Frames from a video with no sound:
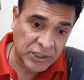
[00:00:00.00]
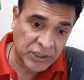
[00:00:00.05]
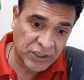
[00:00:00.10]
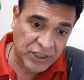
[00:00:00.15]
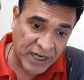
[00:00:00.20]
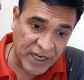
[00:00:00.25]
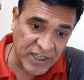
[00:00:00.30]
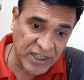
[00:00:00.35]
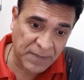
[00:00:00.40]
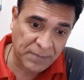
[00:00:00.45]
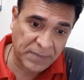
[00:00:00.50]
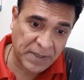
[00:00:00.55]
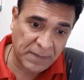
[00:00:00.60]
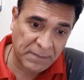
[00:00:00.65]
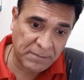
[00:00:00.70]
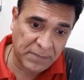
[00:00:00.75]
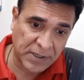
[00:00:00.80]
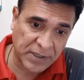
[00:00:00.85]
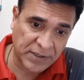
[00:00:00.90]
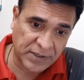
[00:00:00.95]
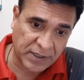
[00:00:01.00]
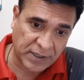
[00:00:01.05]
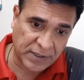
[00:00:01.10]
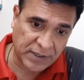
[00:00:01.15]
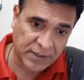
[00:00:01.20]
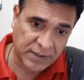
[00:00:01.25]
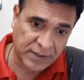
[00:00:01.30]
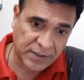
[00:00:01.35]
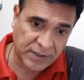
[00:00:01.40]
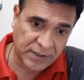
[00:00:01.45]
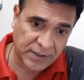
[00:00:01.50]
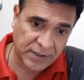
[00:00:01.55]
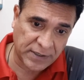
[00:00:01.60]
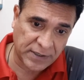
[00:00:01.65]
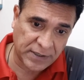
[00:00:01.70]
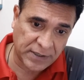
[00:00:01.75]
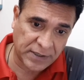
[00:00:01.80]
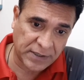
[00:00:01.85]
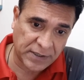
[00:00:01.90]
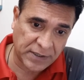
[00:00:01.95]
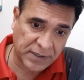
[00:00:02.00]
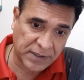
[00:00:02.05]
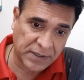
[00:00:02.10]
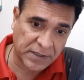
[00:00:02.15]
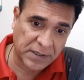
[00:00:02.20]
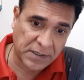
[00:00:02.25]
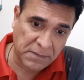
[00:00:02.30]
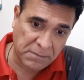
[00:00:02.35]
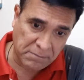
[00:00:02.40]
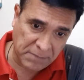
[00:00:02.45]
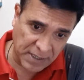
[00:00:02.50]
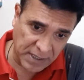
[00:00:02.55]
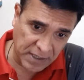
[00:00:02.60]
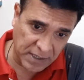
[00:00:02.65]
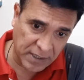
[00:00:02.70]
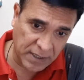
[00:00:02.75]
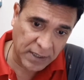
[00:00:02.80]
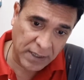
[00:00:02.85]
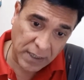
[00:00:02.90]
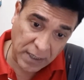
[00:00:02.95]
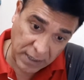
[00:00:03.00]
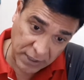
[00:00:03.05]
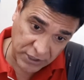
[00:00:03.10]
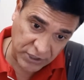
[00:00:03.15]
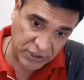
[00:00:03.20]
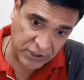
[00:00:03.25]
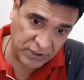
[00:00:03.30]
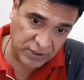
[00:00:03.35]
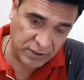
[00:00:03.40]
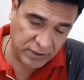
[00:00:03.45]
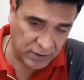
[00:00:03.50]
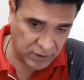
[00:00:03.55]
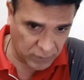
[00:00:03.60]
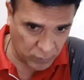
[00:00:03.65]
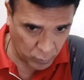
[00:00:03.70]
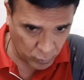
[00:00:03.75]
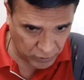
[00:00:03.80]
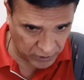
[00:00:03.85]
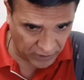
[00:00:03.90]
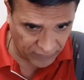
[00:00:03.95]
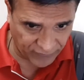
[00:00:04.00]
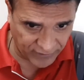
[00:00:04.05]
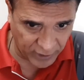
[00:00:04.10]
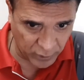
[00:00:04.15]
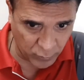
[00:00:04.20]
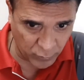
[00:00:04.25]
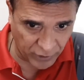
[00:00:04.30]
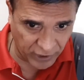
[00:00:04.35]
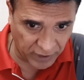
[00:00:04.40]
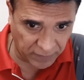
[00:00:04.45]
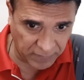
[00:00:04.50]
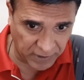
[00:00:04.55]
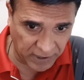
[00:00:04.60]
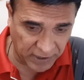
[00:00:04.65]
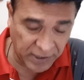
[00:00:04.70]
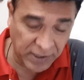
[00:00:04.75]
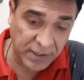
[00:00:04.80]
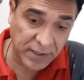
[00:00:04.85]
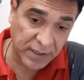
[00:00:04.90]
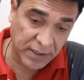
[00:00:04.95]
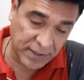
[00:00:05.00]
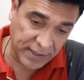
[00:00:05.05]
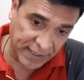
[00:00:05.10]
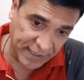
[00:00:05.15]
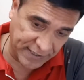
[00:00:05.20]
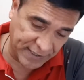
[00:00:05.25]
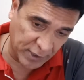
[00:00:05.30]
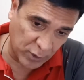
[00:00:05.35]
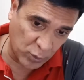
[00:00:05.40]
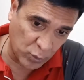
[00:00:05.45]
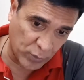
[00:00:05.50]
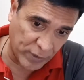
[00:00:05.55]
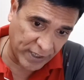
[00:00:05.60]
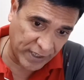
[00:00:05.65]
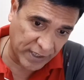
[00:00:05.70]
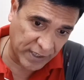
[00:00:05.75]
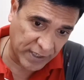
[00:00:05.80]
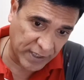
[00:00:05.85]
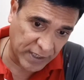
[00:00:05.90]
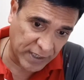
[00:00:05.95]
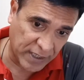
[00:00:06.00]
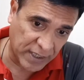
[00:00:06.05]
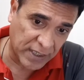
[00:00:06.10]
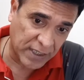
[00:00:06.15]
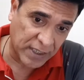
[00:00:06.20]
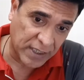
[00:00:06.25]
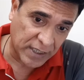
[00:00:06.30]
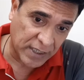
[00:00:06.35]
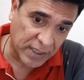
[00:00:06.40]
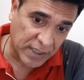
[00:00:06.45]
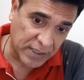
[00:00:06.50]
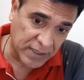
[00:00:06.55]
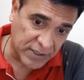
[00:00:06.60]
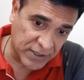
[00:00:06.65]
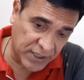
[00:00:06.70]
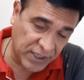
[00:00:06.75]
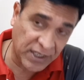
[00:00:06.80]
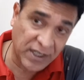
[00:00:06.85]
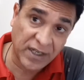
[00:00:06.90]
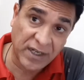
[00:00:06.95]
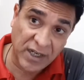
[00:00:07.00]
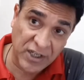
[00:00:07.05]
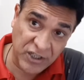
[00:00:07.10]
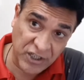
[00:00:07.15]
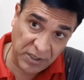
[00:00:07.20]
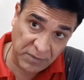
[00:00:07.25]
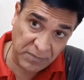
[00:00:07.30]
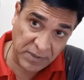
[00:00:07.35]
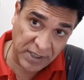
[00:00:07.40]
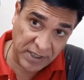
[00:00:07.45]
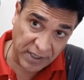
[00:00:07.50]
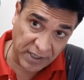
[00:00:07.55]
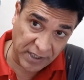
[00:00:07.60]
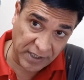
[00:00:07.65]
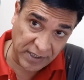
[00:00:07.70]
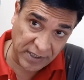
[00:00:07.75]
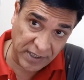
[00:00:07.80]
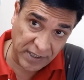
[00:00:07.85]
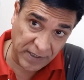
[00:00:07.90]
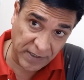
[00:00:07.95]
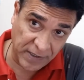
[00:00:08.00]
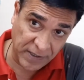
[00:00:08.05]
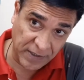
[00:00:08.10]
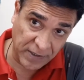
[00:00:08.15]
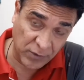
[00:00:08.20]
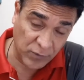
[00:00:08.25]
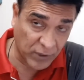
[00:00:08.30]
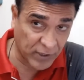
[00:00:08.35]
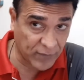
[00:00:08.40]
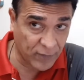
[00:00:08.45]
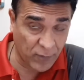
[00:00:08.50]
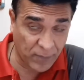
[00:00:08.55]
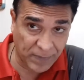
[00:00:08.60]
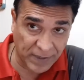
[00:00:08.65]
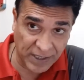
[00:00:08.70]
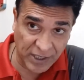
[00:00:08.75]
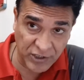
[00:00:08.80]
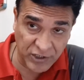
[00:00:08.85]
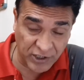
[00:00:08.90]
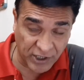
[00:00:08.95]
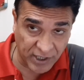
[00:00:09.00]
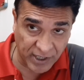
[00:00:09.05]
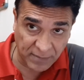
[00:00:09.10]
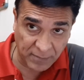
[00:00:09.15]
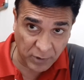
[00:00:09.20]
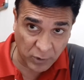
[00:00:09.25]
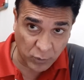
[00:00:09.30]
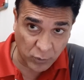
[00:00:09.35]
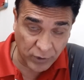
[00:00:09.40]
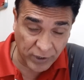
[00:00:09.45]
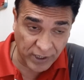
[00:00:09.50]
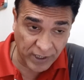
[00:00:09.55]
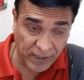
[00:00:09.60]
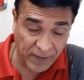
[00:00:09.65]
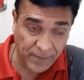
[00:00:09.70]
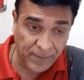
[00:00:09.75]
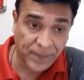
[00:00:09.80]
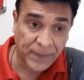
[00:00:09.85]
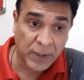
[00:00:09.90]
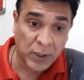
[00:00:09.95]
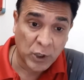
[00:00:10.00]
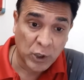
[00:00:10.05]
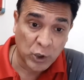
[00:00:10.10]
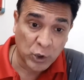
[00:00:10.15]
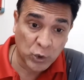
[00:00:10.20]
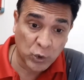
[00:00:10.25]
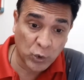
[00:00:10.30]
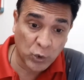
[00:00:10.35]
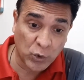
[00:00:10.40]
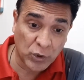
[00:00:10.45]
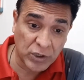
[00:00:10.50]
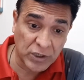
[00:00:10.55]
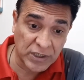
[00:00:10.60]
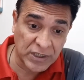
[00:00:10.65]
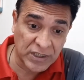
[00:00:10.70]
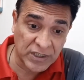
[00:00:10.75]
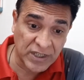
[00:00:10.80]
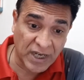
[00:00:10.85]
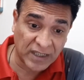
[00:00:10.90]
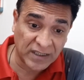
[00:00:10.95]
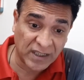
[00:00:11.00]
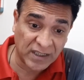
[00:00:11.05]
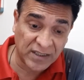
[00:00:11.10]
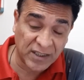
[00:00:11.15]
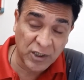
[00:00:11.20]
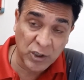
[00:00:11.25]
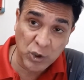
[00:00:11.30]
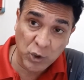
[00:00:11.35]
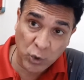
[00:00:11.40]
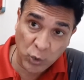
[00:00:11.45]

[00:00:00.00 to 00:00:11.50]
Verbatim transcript: 6 सितंबर तक मंगल अस्त उत्तरा फाल्गुनी में ही रहते हुए सिंह राशि में रहेंगे क्योंकि वो पहले चरण में होंगे तो ज़्यादातर जो